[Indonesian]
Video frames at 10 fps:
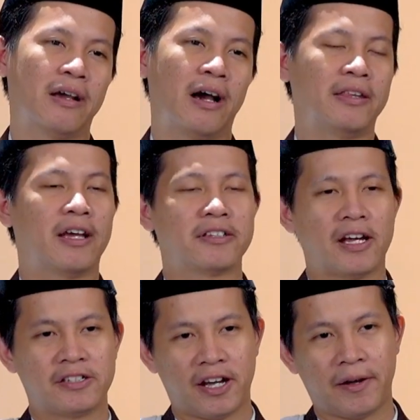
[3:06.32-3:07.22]
Hanya
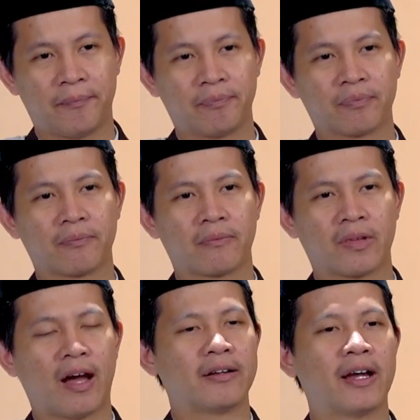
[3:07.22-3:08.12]
saja
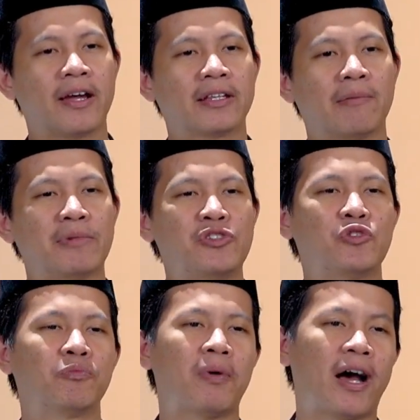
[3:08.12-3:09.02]
kadang kita
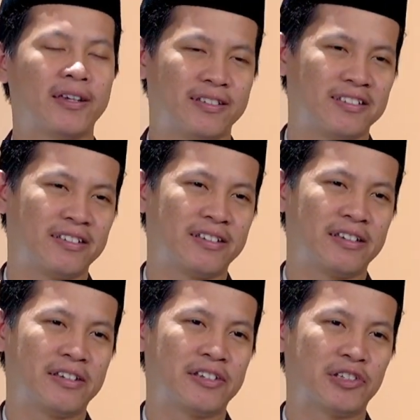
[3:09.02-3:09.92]
menjumpai
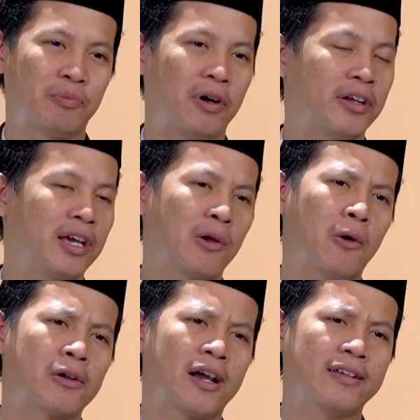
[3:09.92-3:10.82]
sebagian
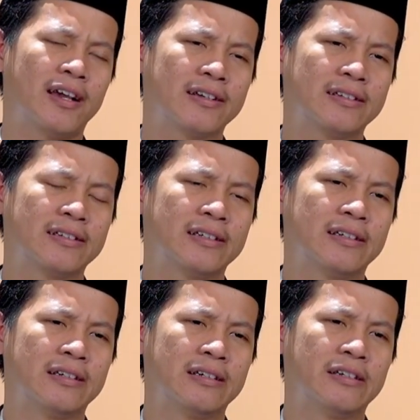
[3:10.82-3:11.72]
orang yang
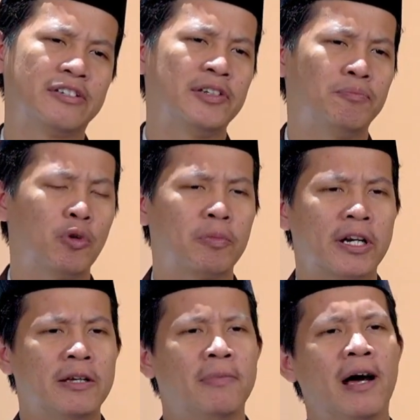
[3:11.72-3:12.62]
sibuk
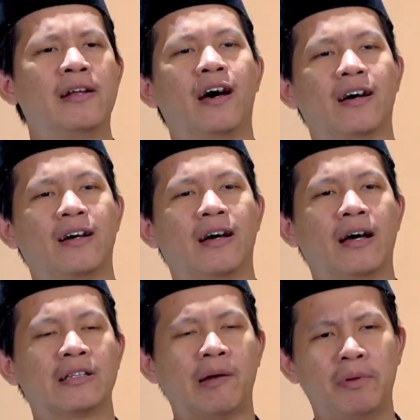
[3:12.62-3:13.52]
beribadah
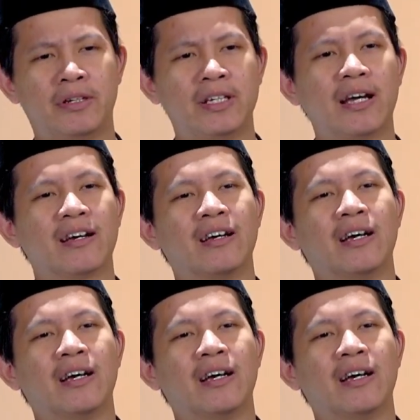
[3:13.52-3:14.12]
tapi dia